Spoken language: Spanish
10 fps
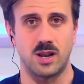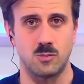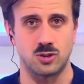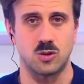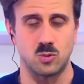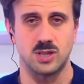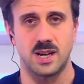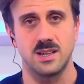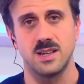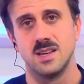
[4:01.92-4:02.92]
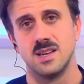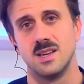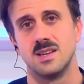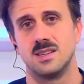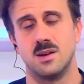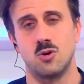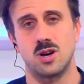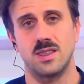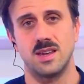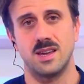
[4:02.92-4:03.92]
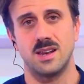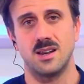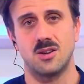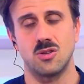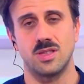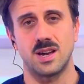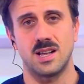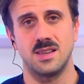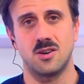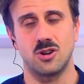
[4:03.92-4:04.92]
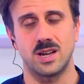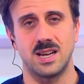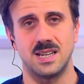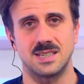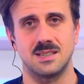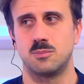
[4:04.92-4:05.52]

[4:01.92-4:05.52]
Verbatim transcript: queremos escuchar de boca del concejal de Jorge Iglesias,